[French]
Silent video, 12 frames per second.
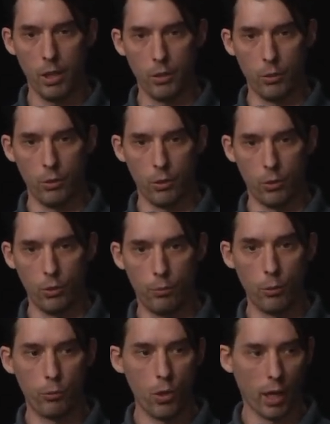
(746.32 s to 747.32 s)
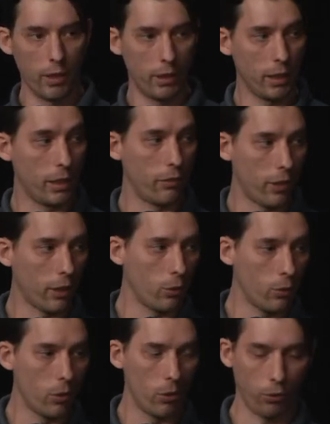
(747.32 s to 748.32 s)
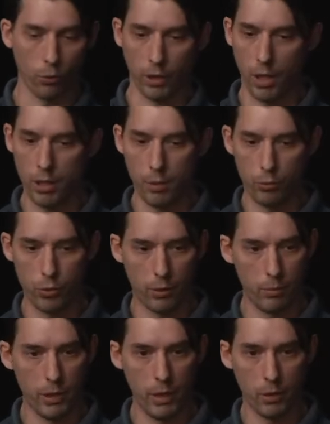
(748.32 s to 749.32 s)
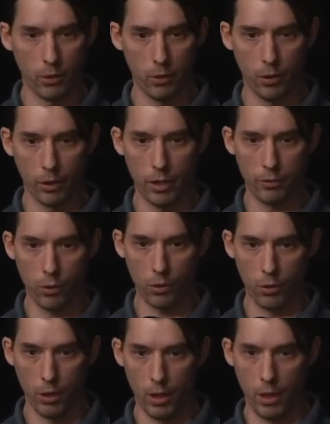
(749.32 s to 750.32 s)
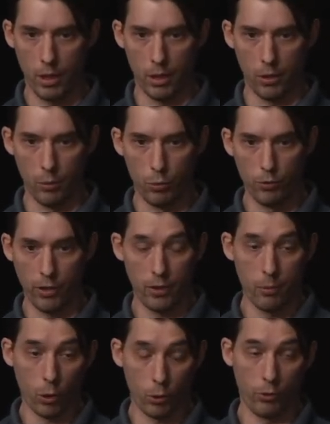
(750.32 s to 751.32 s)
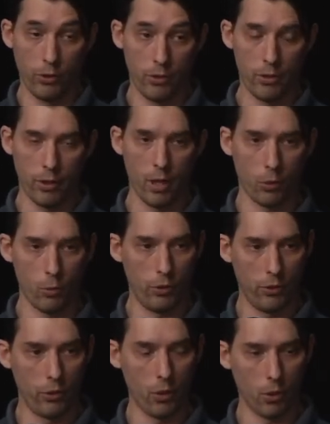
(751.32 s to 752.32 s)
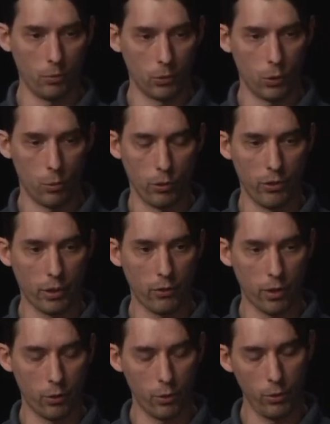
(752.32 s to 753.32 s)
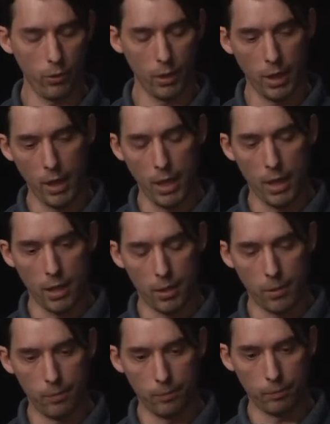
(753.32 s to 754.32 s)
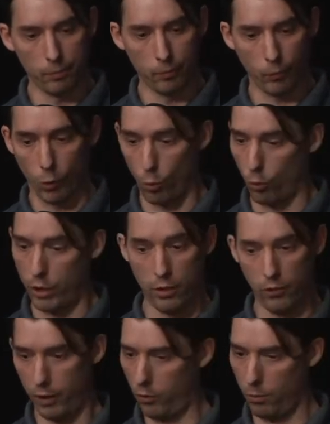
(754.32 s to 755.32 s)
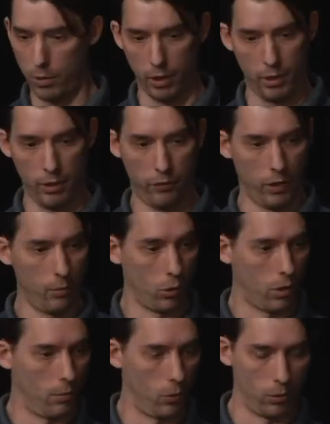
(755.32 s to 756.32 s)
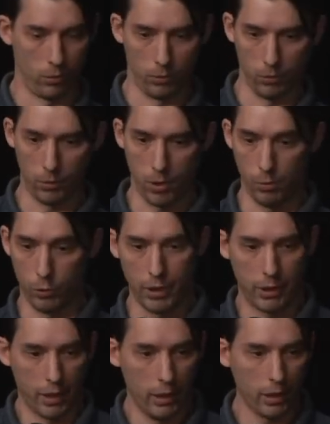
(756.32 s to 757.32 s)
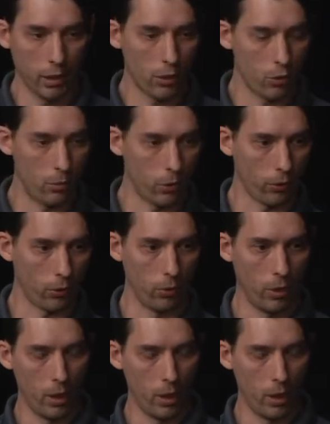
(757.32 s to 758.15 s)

une, popularité qui fait que son travail a pu être mis en avant euh, plus facilement que si c'était un compositeur, une compositrice inconnue. Euh, on a des exemples avec des films comme, euh, comme Titanic. Hein. Je pense qu'à